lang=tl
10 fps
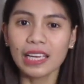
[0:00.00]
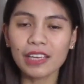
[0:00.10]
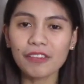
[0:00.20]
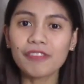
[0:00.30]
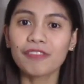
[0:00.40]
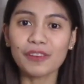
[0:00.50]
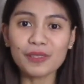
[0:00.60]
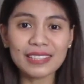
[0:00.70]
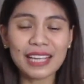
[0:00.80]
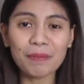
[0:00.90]
If
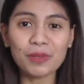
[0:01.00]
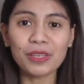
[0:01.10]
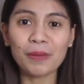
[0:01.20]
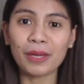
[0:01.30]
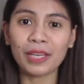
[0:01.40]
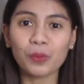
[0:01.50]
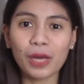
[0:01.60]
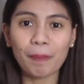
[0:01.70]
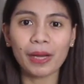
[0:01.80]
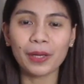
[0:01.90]
first time nyo naman at
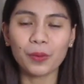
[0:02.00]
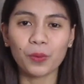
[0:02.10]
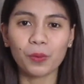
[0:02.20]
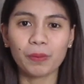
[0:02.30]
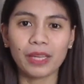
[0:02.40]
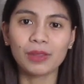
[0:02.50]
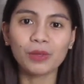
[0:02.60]
wala pa kayong OB,